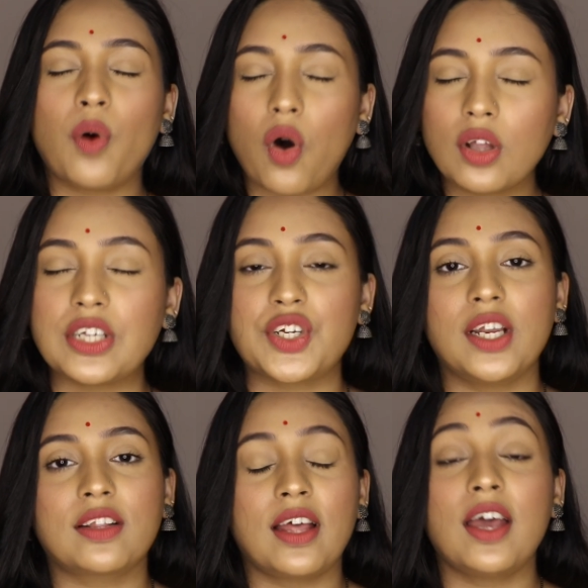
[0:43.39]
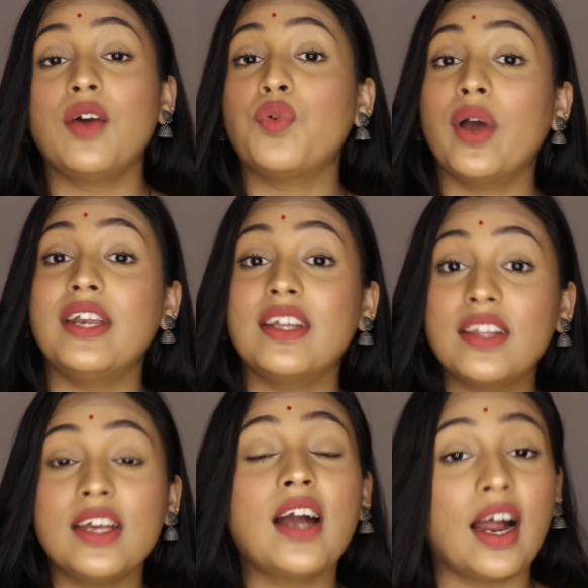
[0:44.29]
बहुत अच्छे लगते हैं वो है
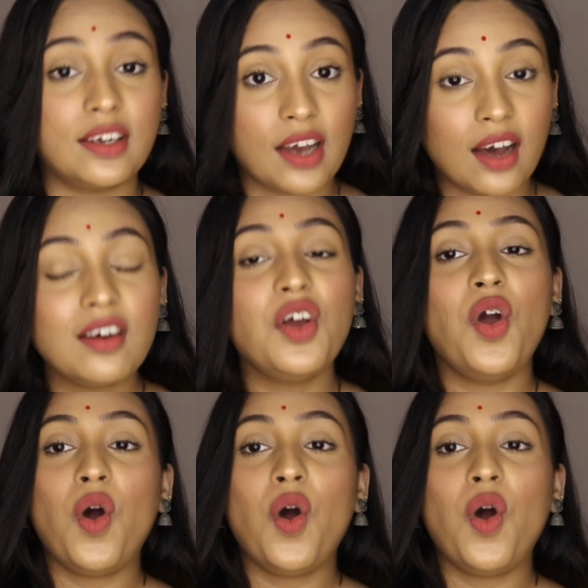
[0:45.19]
निधि काटियार